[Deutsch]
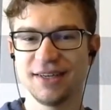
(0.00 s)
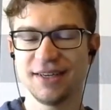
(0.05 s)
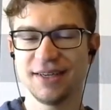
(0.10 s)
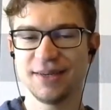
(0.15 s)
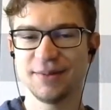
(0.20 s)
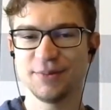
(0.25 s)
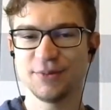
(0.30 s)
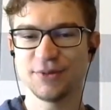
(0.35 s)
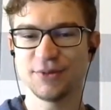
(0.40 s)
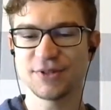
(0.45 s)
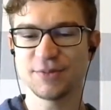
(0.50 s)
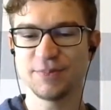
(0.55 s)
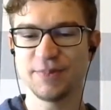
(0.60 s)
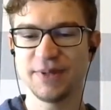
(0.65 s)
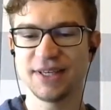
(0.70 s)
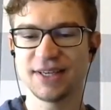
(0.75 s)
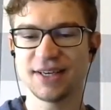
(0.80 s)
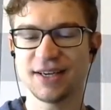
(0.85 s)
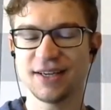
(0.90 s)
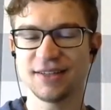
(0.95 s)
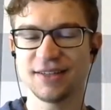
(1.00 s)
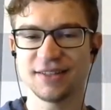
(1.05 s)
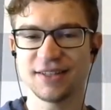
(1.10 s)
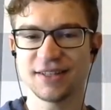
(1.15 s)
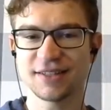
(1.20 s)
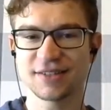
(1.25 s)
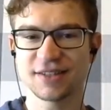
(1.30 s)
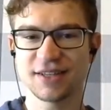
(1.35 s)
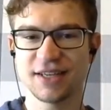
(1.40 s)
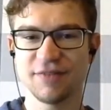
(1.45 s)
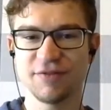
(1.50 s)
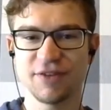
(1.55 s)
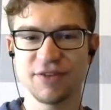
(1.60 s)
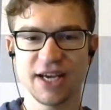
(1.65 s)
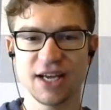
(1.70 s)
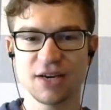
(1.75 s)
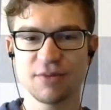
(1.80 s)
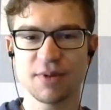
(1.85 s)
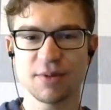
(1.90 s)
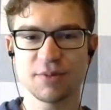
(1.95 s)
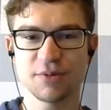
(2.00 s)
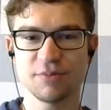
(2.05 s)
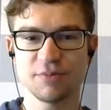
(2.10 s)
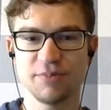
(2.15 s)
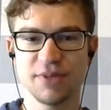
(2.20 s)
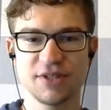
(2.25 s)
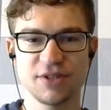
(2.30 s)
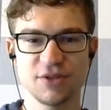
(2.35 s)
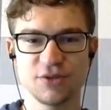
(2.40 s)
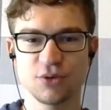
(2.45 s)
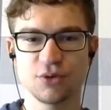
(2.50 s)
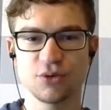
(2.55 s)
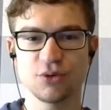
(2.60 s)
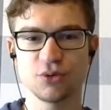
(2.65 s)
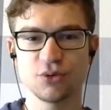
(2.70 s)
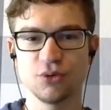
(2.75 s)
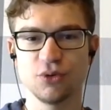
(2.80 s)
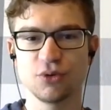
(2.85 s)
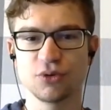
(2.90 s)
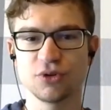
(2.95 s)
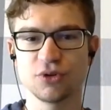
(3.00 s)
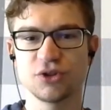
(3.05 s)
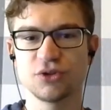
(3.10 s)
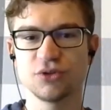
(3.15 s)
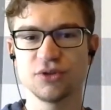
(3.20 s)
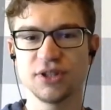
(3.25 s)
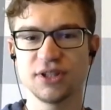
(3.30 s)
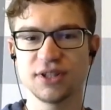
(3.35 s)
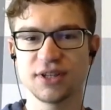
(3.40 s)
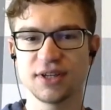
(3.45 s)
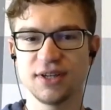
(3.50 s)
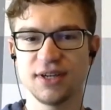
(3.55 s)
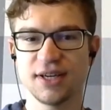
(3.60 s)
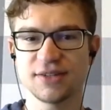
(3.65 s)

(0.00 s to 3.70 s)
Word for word: ähm, und Speaker. Das gehen wir gerne mal ein bisschen so chronologisch durch.